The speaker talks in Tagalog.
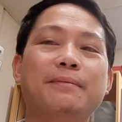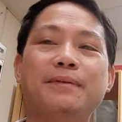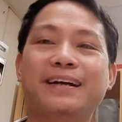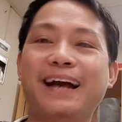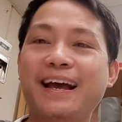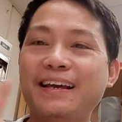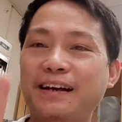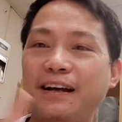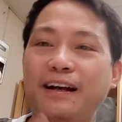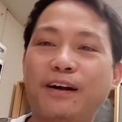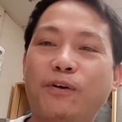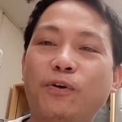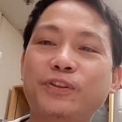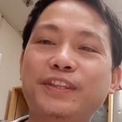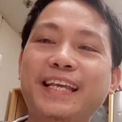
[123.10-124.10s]
Ka
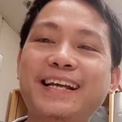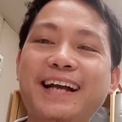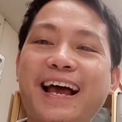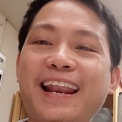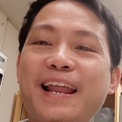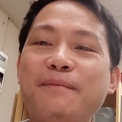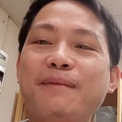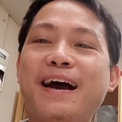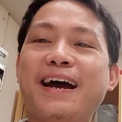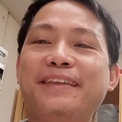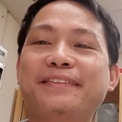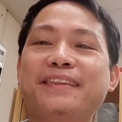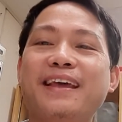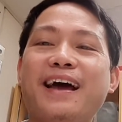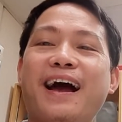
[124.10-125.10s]
konting
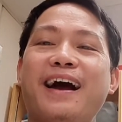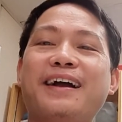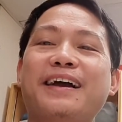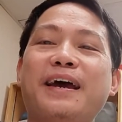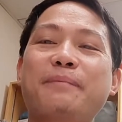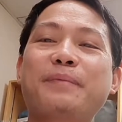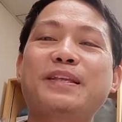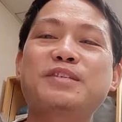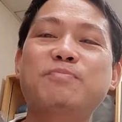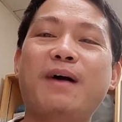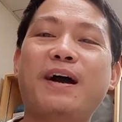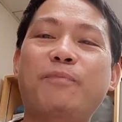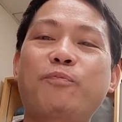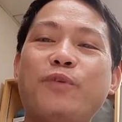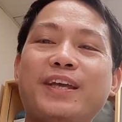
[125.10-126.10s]
kaalaman, ang garbage
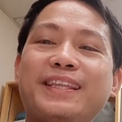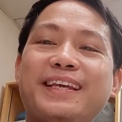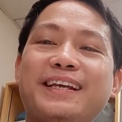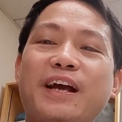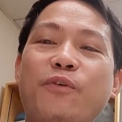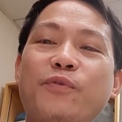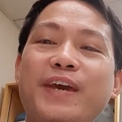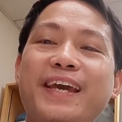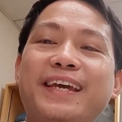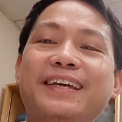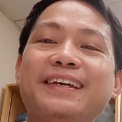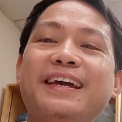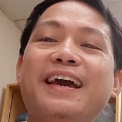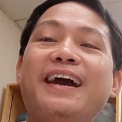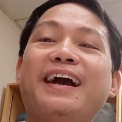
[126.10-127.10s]
bag pwedeng
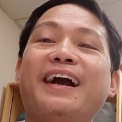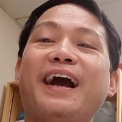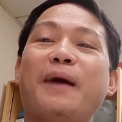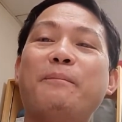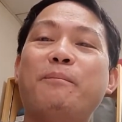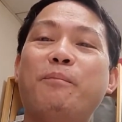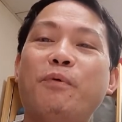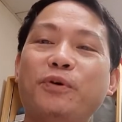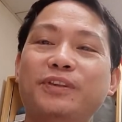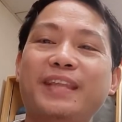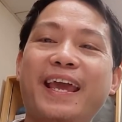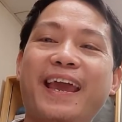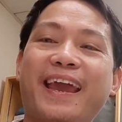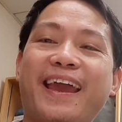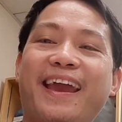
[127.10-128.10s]
gawing
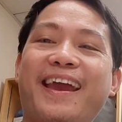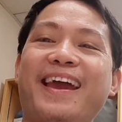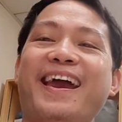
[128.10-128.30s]
kapote.